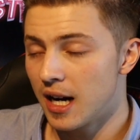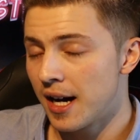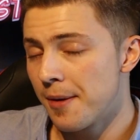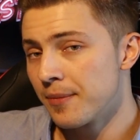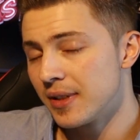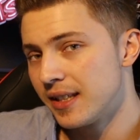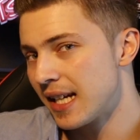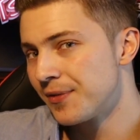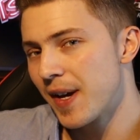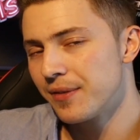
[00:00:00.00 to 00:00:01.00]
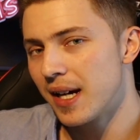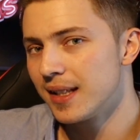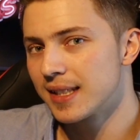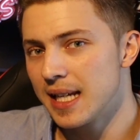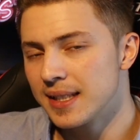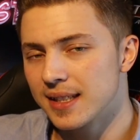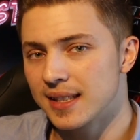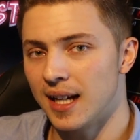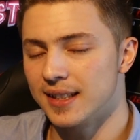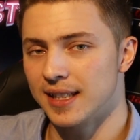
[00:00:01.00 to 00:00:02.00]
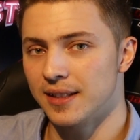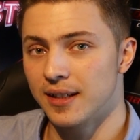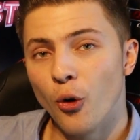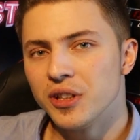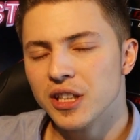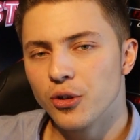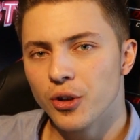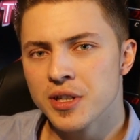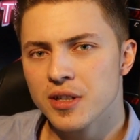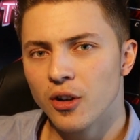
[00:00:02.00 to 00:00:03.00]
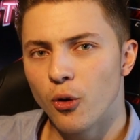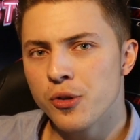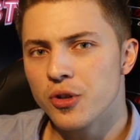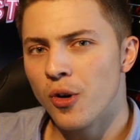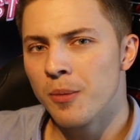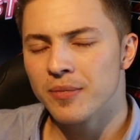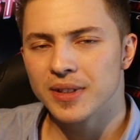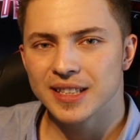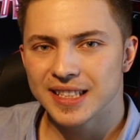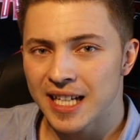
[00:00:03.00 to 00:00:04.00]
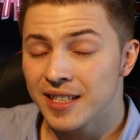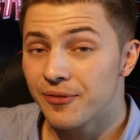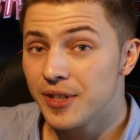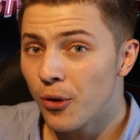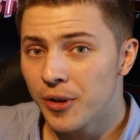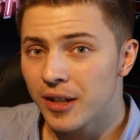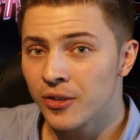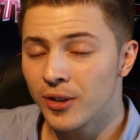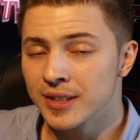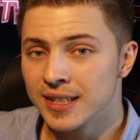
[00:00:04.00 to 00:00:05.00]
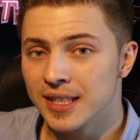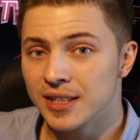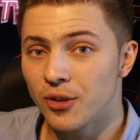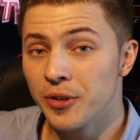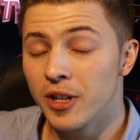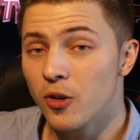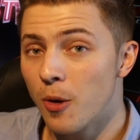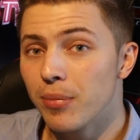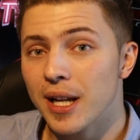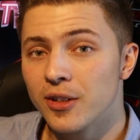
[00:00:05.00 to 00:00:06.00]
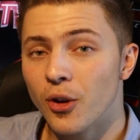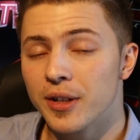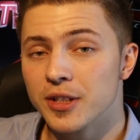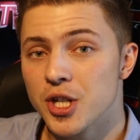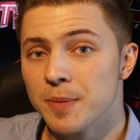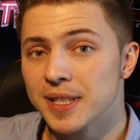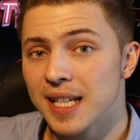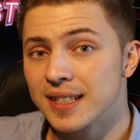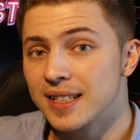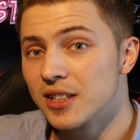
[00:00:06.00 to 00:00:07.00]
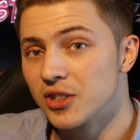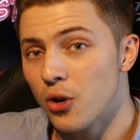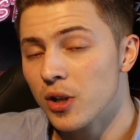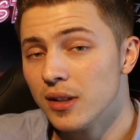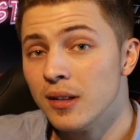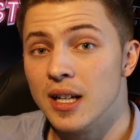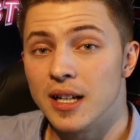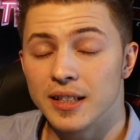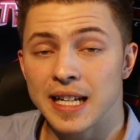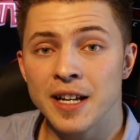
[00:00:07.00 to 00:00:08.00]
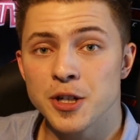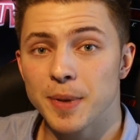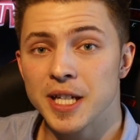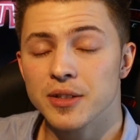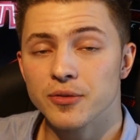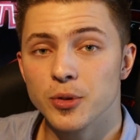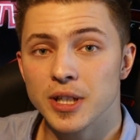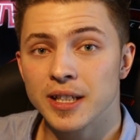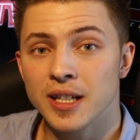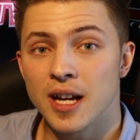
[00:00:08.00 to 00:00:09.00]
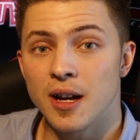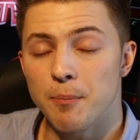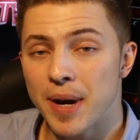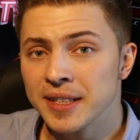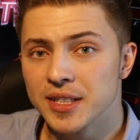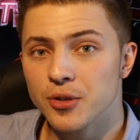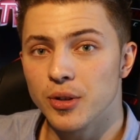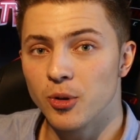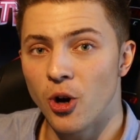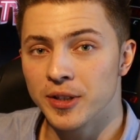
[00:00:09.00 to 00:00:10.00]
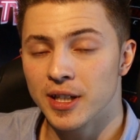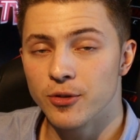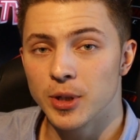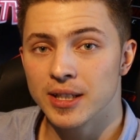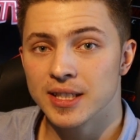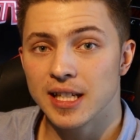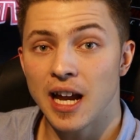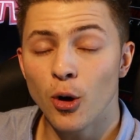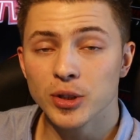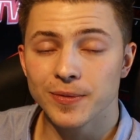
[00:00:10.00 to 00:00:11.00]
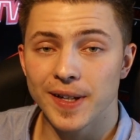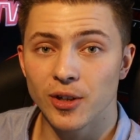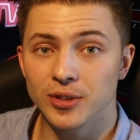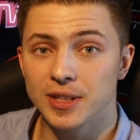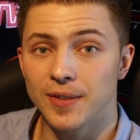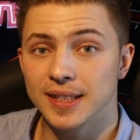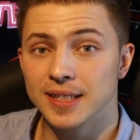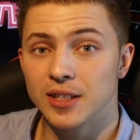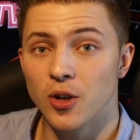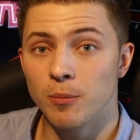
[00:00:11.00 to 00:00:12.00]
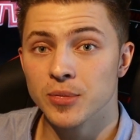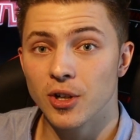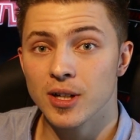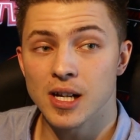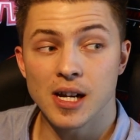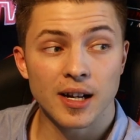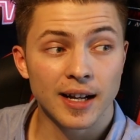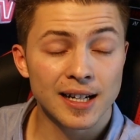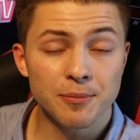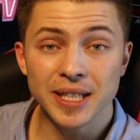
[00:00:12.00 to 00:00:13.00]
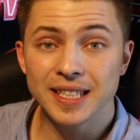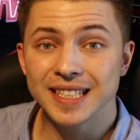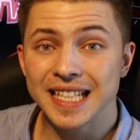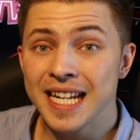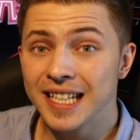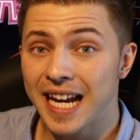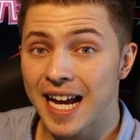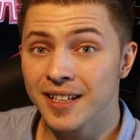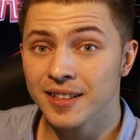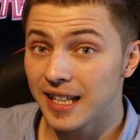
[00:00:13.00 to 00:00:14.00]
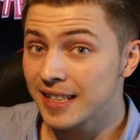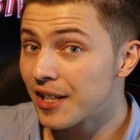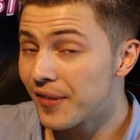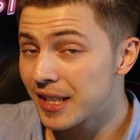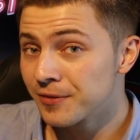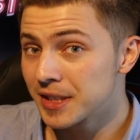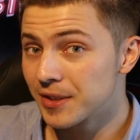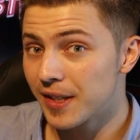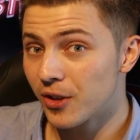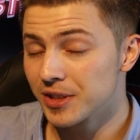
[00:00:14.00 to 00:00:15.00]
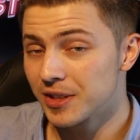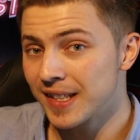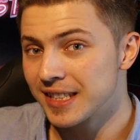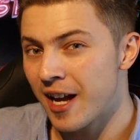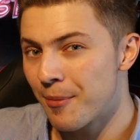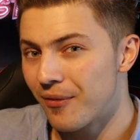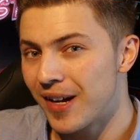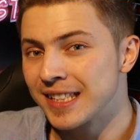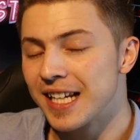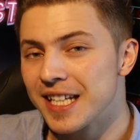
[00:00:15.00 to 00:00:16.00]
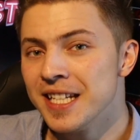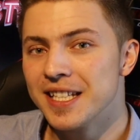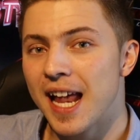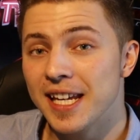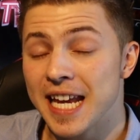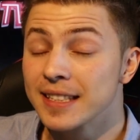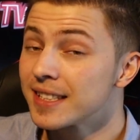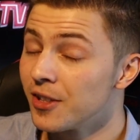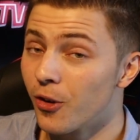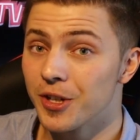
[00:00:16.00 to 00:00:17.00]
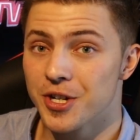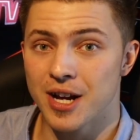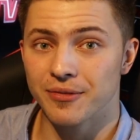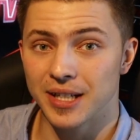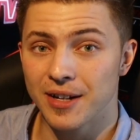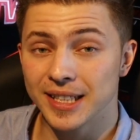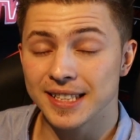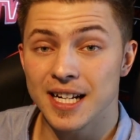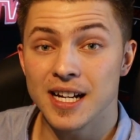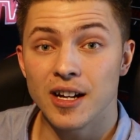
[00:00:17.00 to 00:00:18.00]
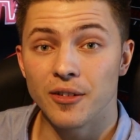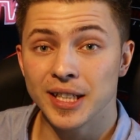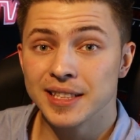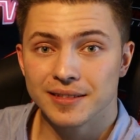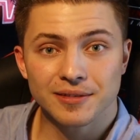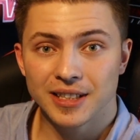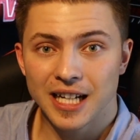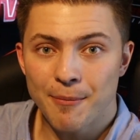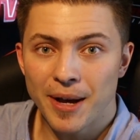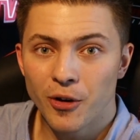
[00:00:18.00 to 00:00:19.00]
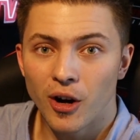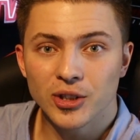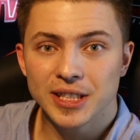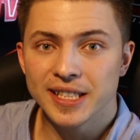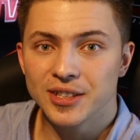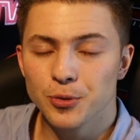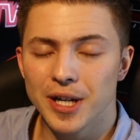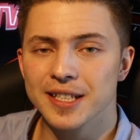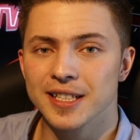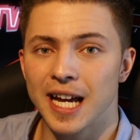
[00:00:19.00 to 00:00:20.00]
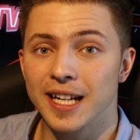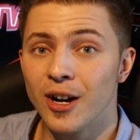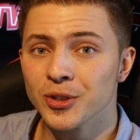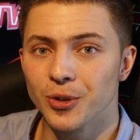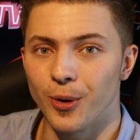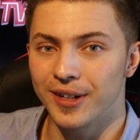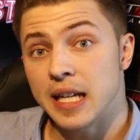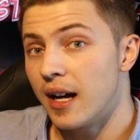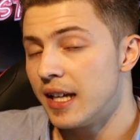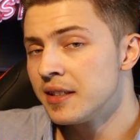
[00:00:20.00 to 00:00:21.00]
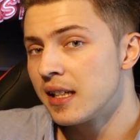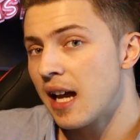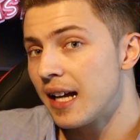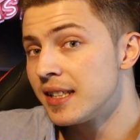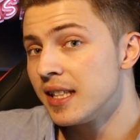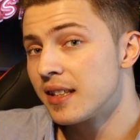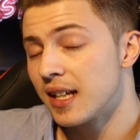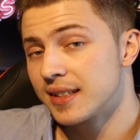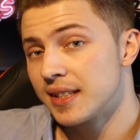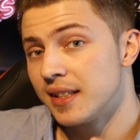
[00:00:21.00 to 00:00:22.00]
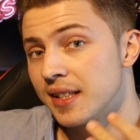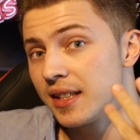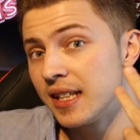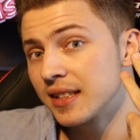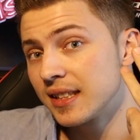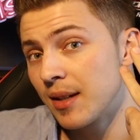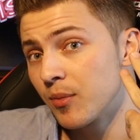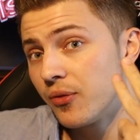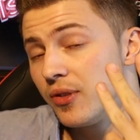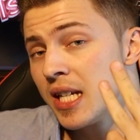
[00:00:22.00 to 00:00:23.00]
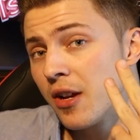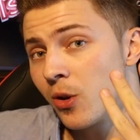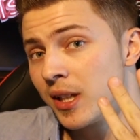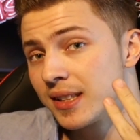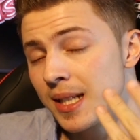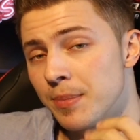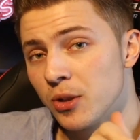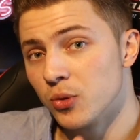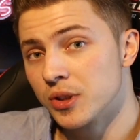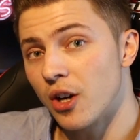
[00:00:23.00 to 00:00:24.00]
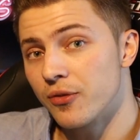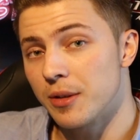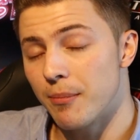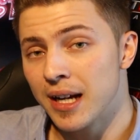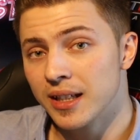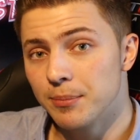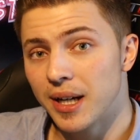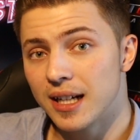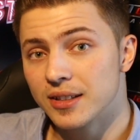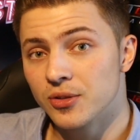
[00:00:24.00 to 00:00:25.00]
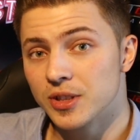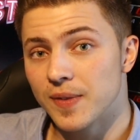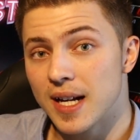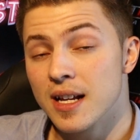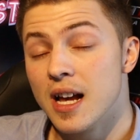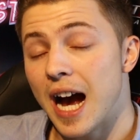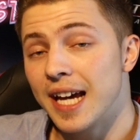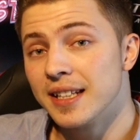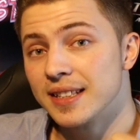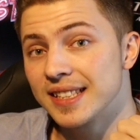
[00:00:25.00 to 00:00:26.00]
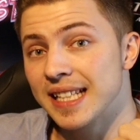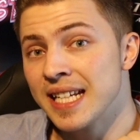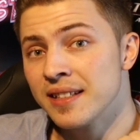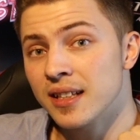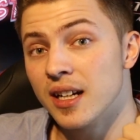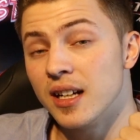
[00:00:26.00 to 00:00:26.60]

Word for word: Ähm, das werden wir alles nächstes Jahr sehen. Und die Gerüchte rund um Z490 und einen komplett neuen Chipsatz, Sockel, der entsprechend für den Mainstream-Konter von Intel auch 2020 kommen soll, ja, mit 10 Kernen, das erwarten wir 2020. Aber was hat Intel jetzt noch geschafft? Ja, was, was kann man noch aus X299 rausholen? Ja, Intel hat hier tatsächlich insgesamt vier neue CPUs auf den Markt gebracht und zwar einen 10,